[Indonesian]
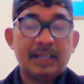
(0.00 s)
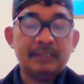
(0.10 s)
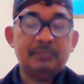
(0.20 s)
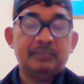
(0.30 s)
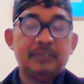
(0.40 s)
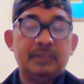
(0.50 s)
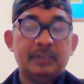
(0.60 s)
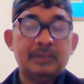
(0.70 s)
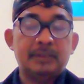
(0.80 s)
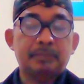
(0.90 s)

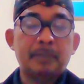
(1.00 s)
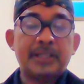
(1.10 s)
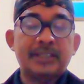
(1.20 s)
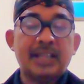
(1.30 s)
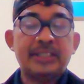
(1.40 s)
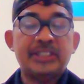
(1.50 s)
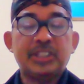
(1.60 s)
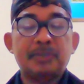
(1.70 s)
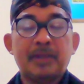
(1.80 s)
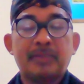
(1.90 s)
eh, pemerintahan
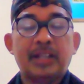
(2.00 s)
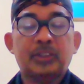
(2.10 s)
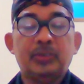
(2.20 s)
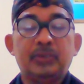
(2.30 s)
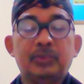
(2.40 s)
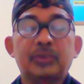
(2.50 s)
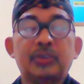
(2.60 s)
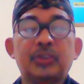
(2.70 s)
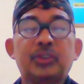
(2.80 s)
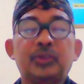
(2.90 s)
istimewa itu
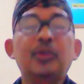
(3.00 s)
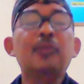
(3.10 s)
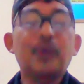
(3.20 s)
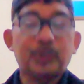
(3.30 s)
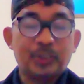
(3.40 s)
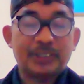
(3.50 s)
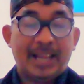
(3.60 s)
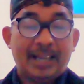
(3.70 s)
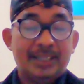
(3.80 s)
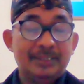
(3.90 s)
lumpuh
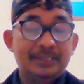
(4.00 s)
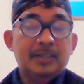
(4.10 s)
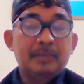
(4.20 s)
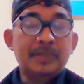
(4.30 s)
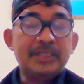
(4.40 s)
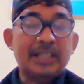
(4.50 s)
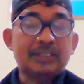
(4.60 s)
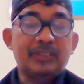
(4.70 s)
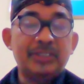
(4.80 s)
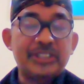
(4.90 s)
total.
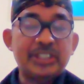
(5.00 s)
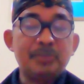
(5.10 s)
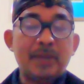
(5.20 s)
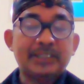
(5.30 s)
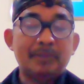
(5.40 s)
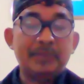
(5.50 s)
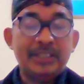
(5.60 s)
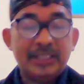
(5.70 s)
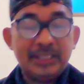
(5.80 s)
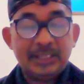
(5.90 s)
Melihat kondisi semacam
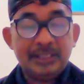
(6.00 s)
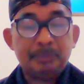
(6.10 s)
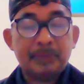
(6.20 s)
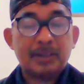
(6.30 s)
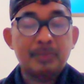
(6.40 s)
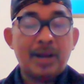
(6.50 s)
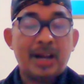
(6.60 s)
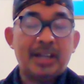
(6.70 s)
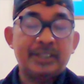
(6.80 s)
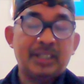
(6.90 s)
ini,
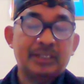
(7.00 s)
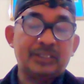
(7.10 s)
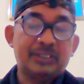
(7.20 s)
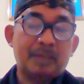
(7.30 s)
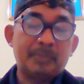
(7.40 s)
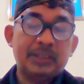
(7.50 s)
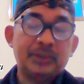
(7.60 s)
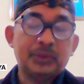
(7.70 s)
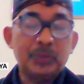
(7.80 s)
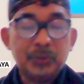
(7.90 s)
perkembangan yang tidak
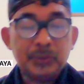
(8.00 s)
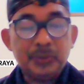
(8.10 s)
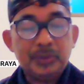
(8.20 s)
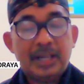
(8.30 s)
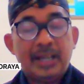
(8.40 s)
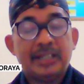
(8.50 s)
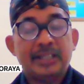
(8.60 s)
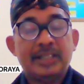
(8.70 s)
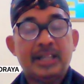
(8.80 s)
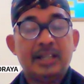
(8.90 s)
menentu,
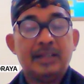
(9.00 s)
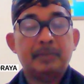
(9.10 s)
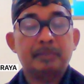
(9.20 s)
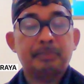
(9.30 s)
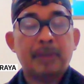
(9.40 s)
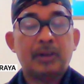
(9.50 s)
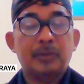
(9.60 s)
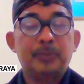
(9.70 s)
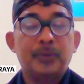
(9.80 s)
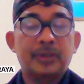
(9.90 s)
akhirnya
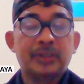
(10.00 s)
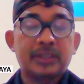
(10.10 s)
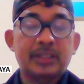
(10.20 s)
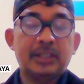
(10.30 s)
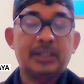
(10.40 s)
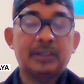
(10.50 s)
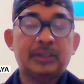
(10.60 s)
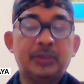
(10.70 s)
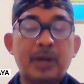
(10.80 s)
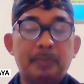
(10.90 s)
Paku Buwono
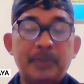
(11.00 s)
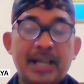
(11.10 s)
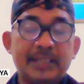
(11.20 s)
ke-12